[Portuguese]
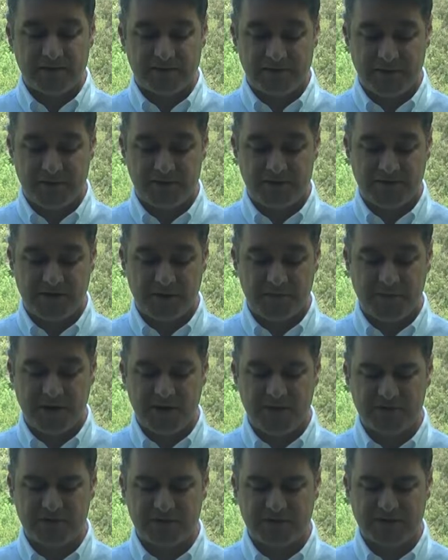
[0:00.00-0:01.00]
seus
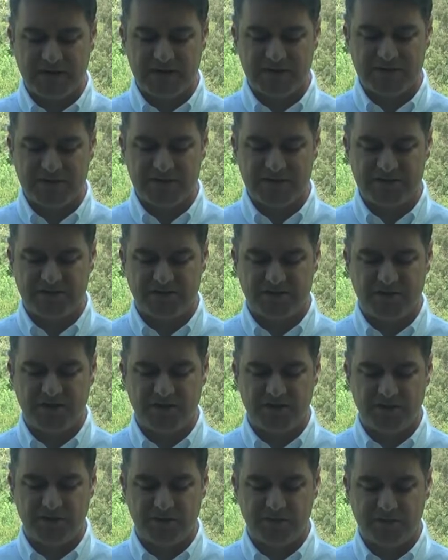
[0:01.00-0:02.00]
irmãos
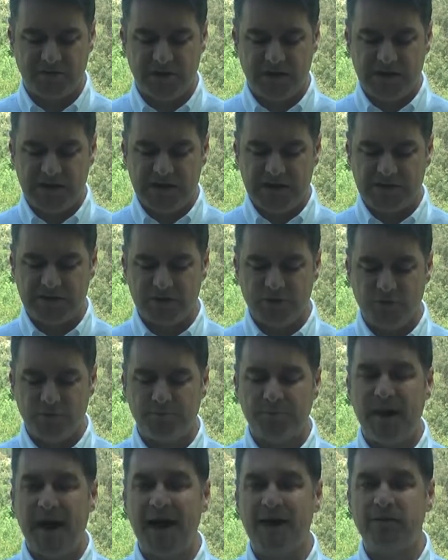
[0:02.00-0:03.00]
resistiram e
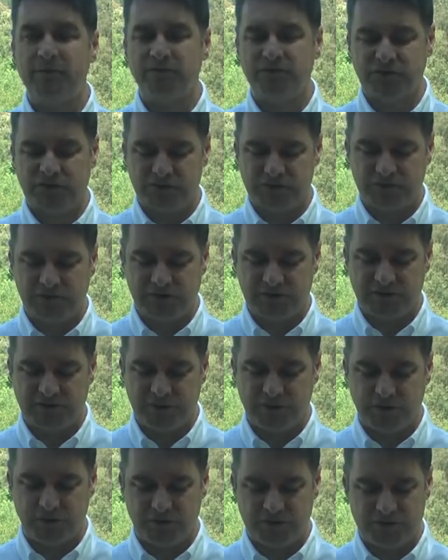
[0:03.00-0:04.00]
zombaram de sua
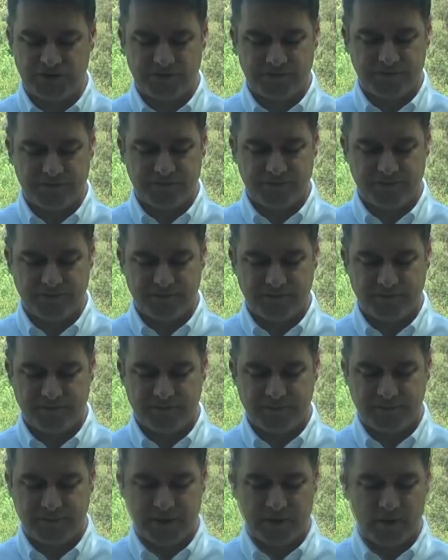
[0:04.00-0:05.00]
atitude.
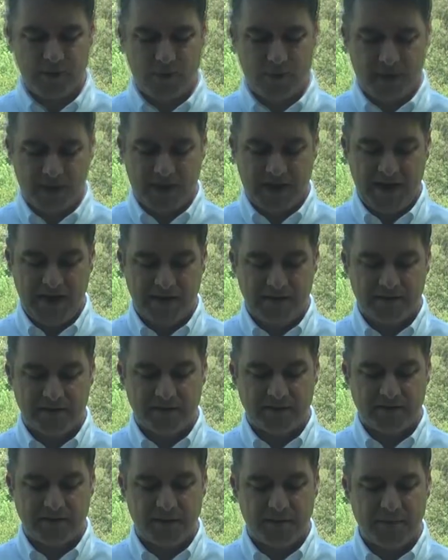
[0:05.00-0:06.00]
O rei
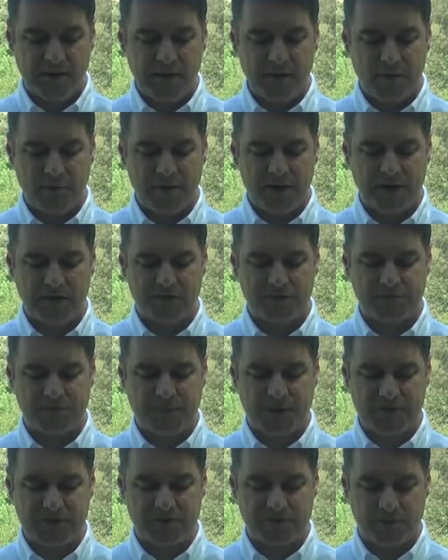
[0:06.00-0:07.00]
também o
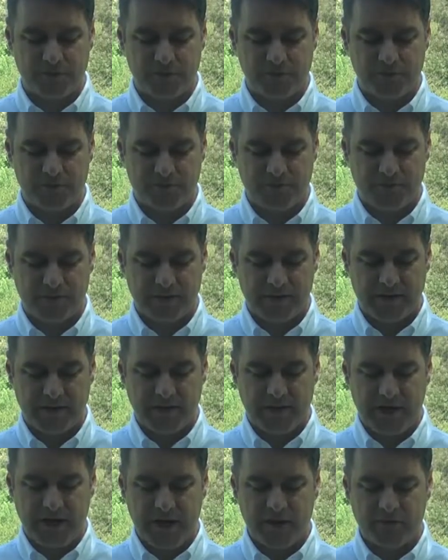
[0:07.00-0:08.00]
menosprezou
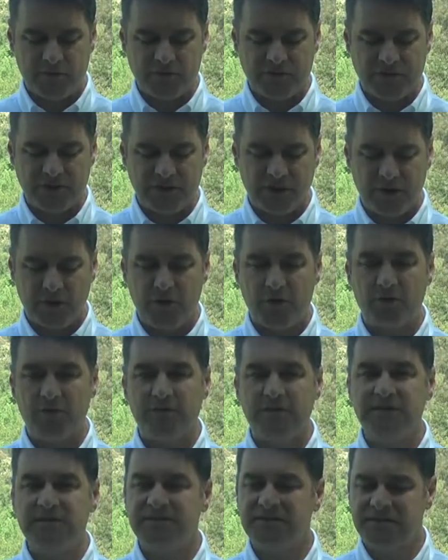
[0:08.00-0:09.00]
e
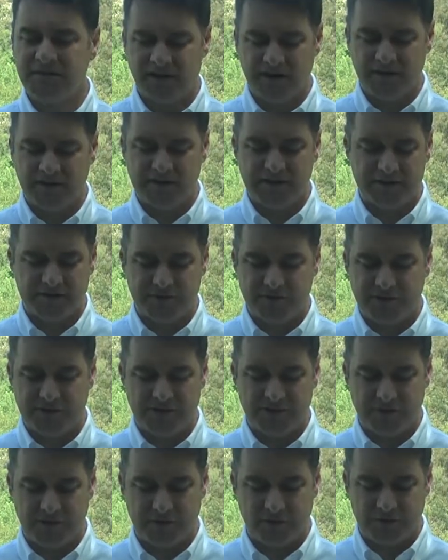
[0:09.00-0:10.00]
considerou insana sua
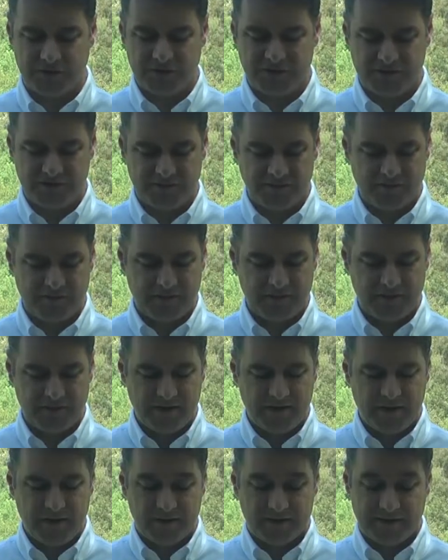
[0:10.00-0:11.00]
atitude,
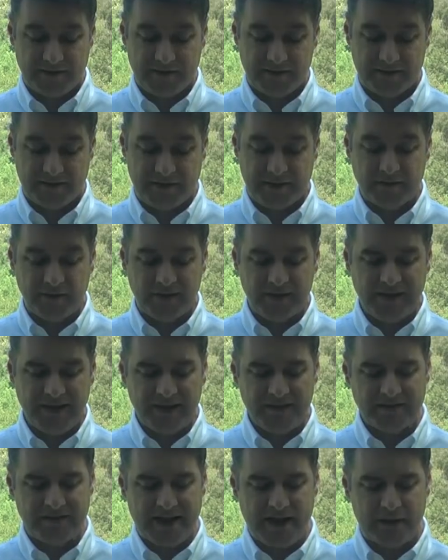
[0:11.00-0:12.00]
tentando
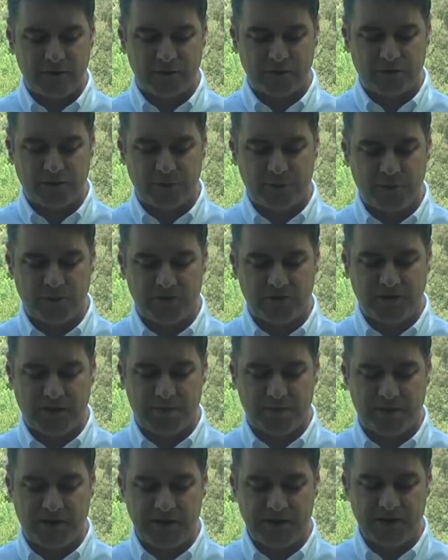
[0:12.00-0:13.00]
alertá-lo sobre o
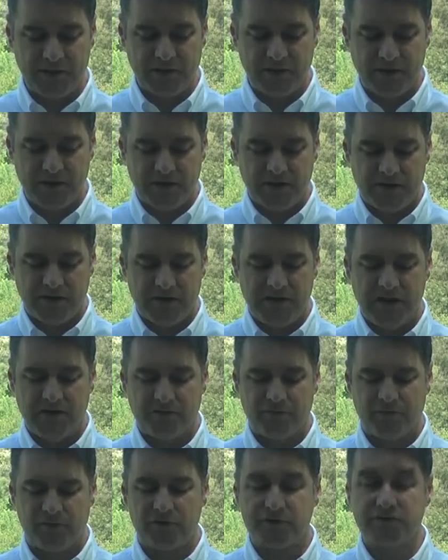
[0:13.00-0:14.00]
tamanho e a
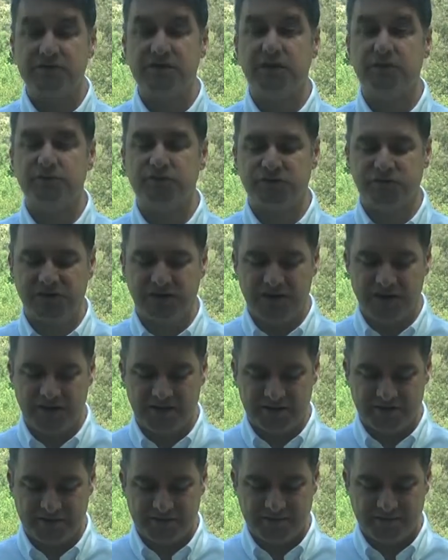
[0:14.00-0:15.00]
força do
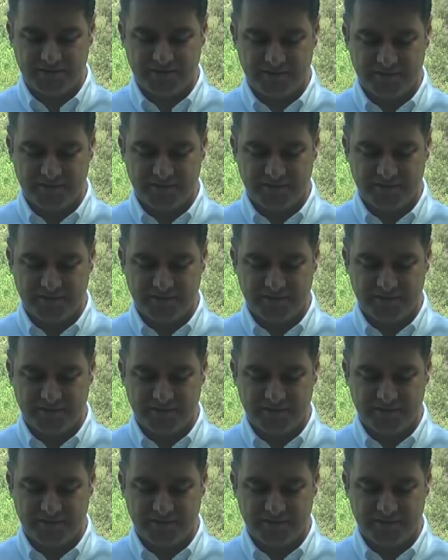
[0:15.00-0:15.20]
gigante.